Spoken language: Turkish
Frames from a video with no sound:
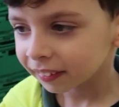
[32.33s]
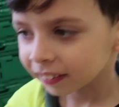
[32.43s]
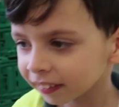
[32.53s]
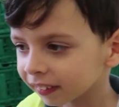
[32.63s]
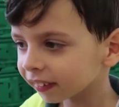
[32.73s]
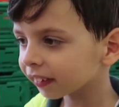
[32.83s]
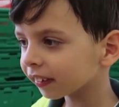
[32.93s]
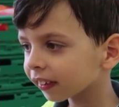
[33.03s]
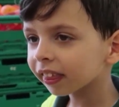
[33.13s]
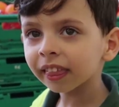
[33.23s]
Biz bugün
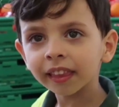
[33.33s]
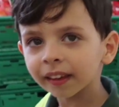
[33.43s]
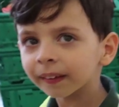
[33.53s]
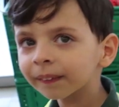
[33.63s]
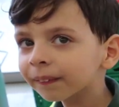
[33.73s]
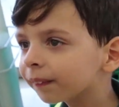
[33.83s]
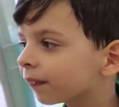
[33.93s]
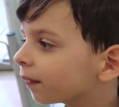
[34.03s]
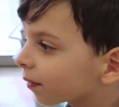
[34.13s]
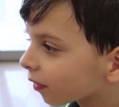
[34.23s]
niye geldik buraya? Ne
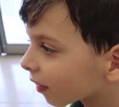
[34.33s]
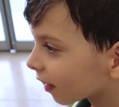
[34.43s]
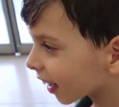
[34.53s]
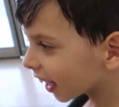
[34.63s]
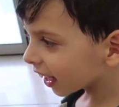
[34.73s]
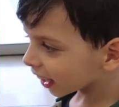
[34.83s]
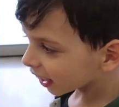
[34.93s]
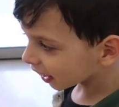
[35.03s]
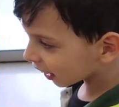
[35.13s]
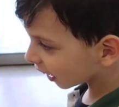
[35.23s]
yapmaya geldik? Ne yapmak
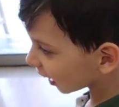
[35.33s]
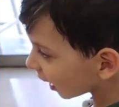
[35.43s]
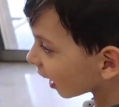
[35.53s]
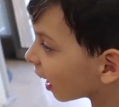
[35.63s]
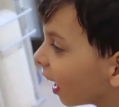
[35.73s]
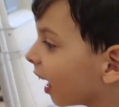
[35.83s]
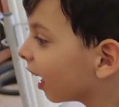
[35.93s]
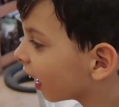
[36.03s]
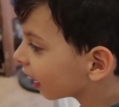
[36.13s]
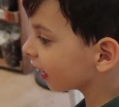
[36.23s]
için gelmiş
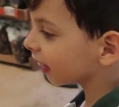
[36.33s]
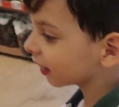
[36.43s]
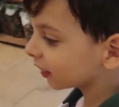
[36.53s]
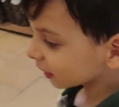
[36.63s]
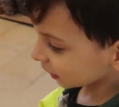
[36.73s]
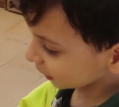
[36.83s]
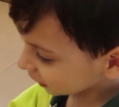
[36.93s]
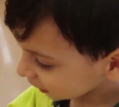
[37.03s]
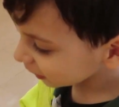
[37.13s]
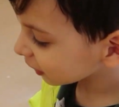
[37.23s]
olabiliriz?
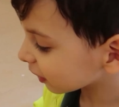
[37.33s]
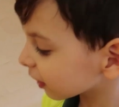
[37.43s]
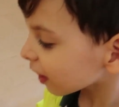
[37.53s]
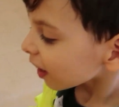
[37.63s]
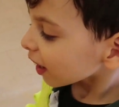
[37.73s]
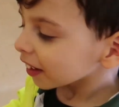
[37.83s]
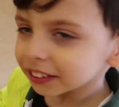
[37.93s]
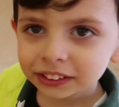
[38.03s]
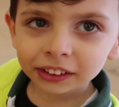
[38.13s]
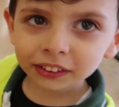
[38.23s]
Çünkü, Hı.